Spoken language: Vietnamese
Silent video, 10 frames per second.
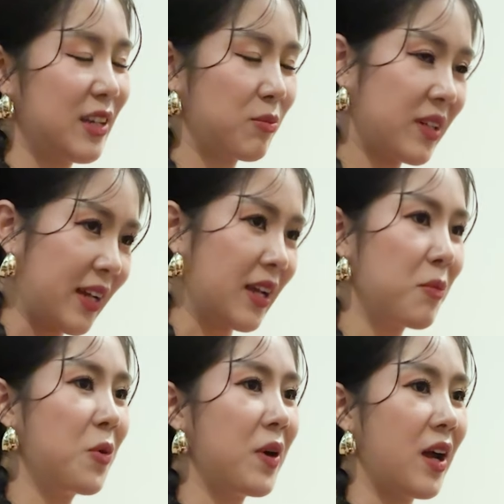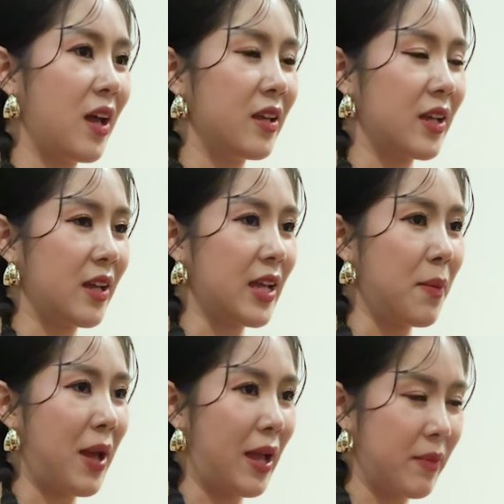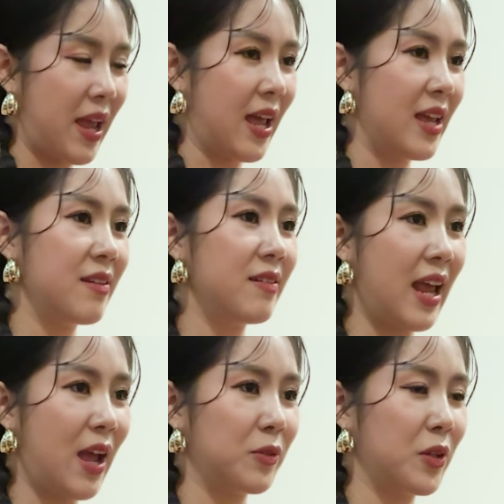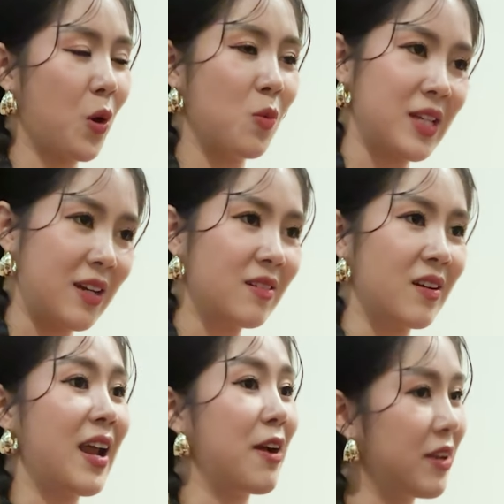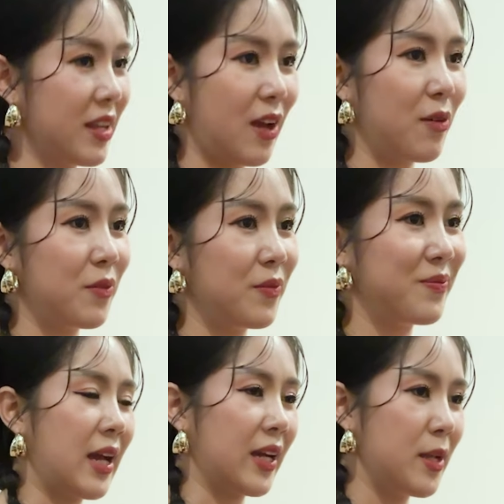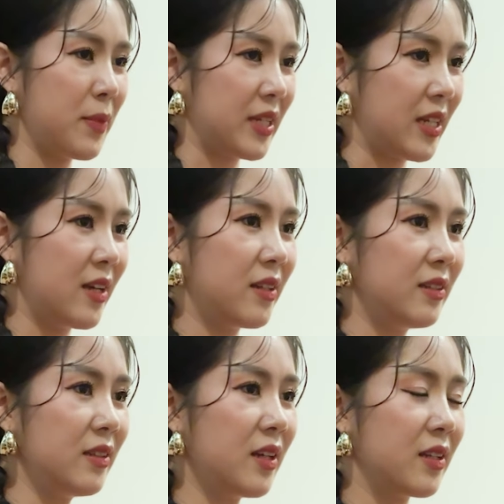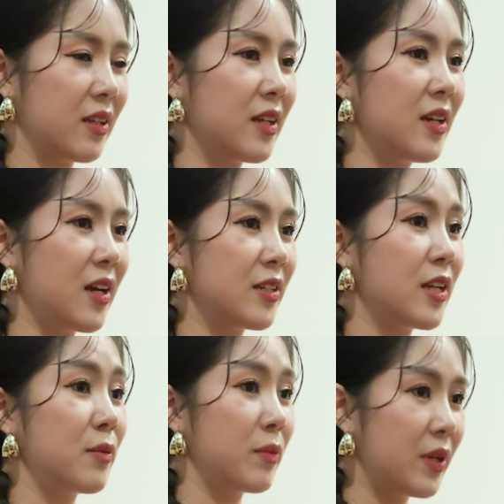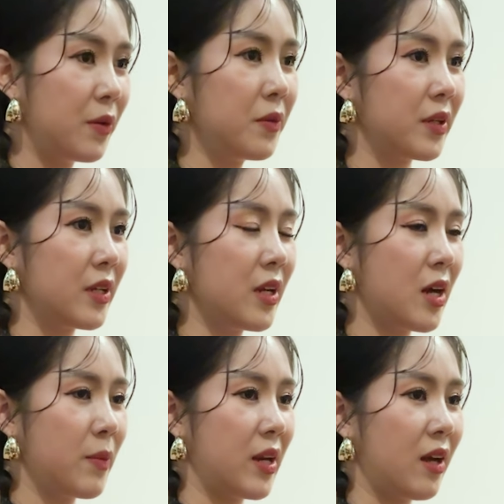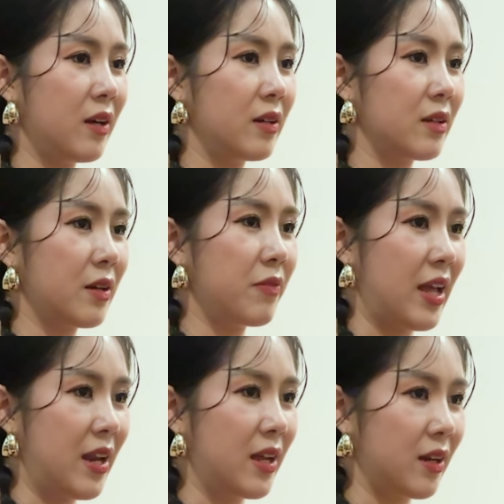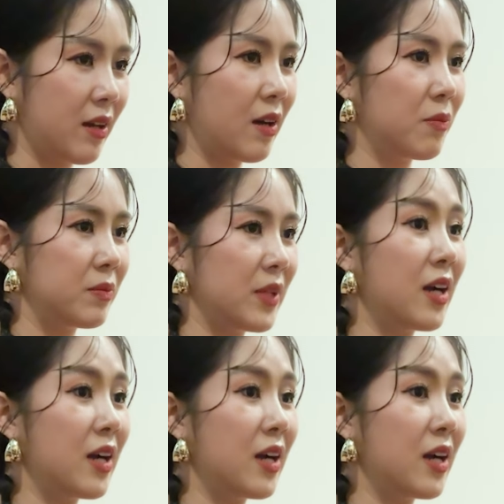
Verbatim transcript: trong tất cả các mối quan hệ kể cả bạn bè hay như thế nào thì cũng sẽ rất rõ ràng với nhau khi mà chị đến à, những cái nơi đình miếu những cái nơi mà nó hơi có vẻ là nó không nó